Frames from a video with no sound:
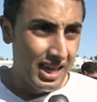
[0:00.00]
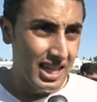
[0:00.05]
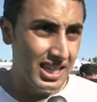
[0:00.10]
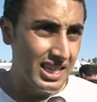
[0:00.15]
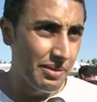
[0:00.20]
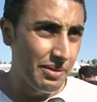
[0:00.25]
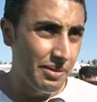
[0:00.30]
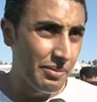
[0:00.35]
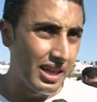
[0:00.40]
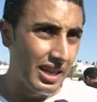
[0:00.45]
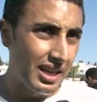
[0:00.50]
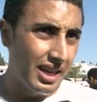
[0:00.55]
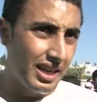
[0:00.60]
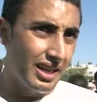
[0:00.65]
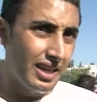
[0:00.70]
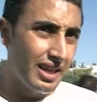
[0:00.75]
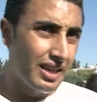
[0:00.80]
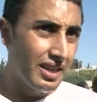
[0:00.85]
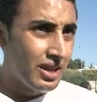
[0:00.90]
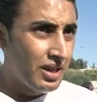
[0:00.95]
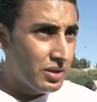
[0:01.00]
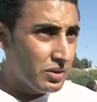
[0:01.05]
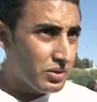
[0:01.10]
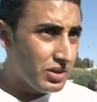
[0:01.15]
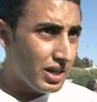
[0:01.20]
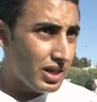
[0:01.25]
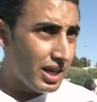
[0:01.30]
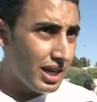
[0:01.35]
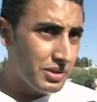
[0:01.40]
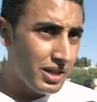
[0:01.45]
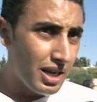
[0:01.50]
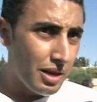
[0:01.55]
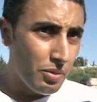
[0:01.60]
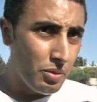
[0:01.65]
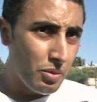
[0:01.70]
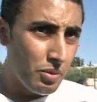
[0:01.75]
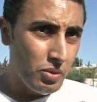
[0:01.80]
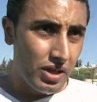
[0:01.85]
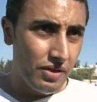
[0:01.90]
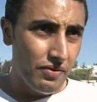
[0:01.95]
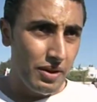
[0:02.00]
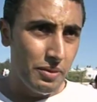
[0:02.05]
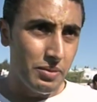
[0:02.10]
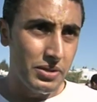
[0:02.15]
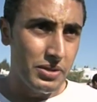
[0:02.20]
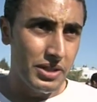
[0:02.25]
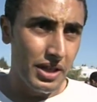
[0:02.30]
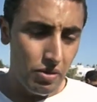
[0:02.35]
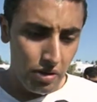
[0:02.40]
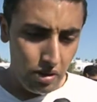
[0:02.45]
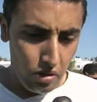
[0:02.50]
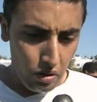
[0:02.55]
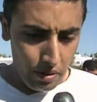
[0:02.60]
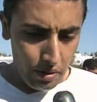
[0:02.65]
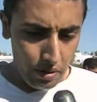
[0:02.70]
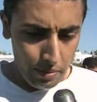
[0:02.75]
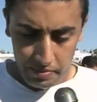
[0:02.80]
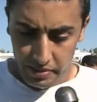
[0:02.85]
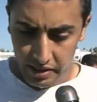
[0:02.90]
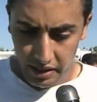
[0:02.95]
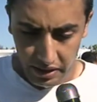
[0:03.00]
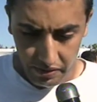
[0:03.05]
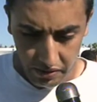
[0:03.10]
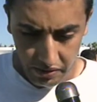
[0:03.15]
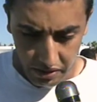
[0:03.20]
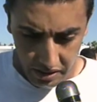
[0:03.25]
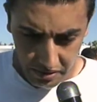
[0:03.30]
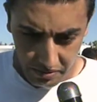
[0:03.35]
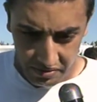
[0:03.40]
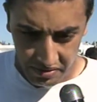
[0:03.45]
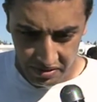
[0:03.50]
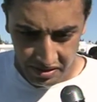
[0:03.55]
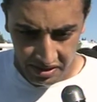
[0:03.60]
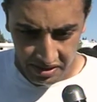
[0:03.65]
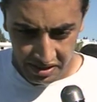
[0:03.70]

لسمينا نحن ان شاء الله باش نلعبوا موتيفي باش ناخذوا التروبا نتاعنا وكا بين